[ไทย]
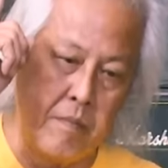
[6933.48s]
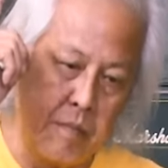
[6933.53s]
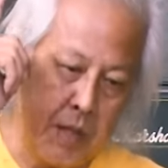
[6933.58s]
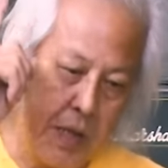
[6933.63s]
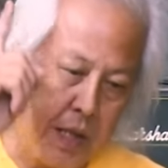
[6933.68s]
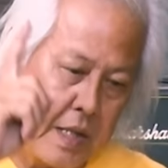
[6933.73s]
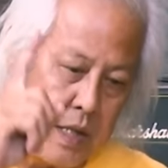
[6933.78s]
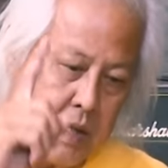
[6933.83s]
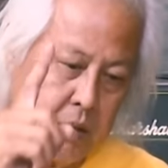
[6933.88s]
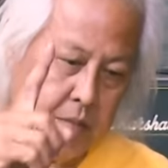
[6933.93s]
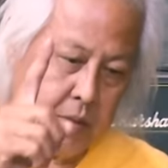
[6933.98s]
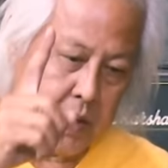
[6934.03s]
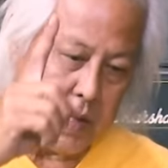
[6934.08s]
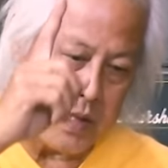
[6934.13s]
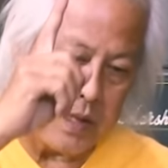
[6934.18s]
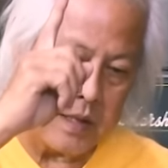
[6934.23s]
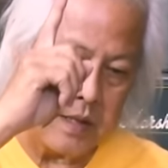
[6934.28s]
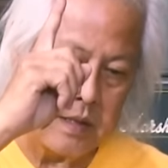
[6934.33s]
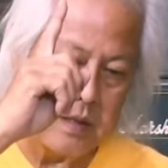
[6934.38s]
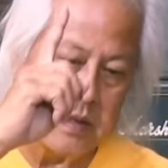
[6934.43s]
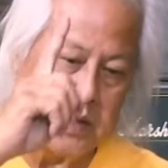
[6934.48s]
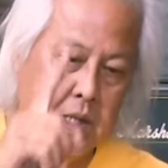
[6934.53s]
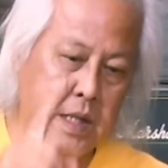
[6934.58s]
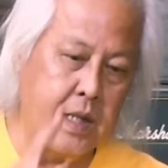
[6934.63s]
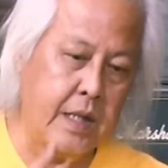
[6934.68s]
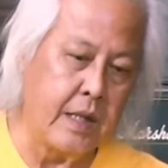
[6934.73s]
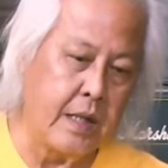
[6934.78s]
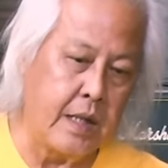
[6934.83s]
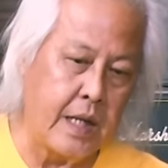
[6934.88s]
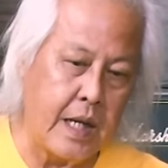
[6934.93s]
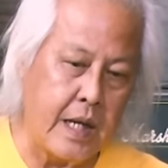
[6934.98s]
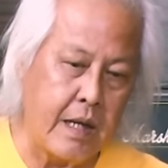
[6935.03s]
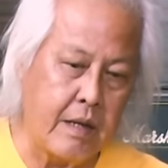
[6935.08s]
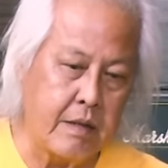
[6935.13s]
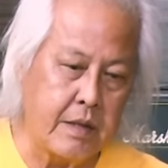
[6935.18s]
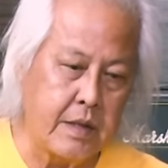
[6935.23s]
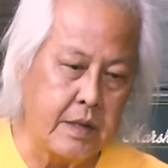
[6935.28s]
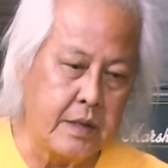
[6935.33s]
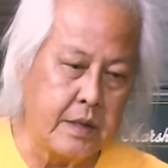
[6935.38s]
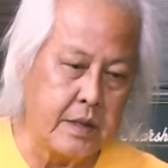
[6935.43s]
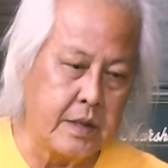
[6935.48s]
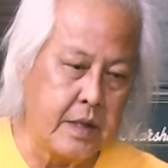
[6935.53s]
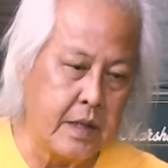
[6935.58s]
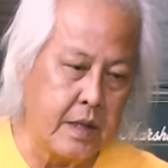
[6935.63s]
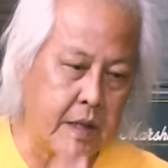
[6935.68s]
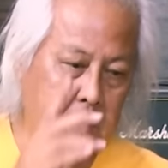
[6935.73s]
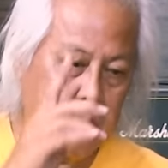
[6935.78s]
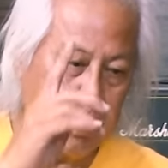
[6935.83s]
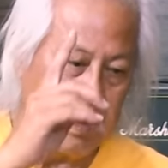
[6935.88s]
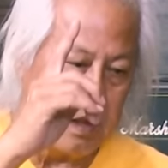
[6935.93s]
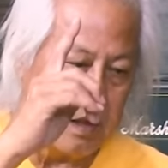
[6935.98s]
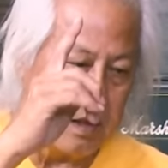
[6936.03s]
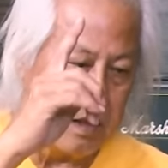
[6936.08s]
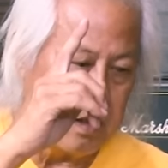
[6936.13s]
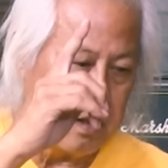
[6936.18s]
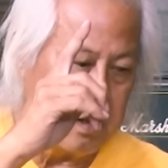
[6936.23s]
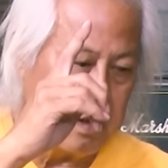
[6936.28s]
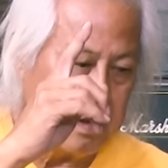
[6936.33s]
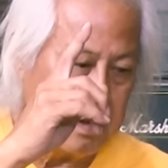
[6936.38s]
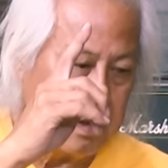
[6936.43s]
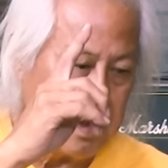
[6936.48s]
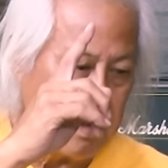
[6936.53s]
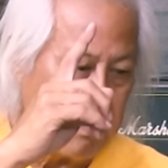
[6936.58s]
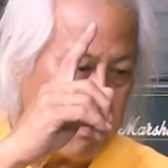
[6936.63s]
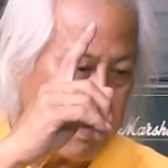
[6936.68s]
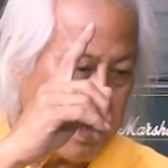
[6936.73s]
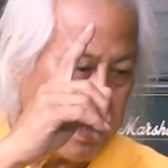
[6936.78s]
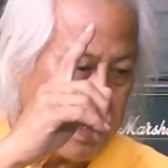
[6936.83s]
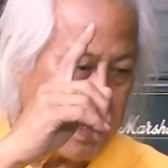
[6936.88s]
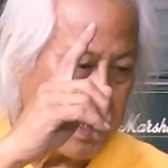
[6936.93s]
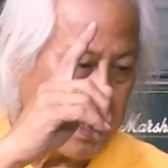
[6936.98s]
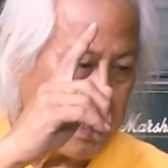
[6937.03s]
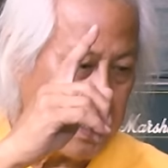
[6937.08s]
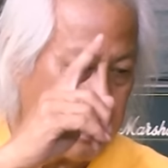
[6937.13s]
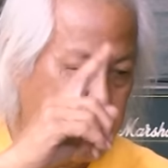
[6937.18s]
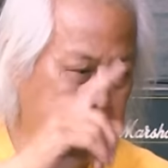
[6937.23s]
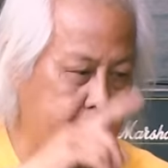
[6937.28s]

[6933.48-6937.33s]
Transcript: มีขึ้นมาที่หนึ่งแล้วคือที่ที่อเมริกา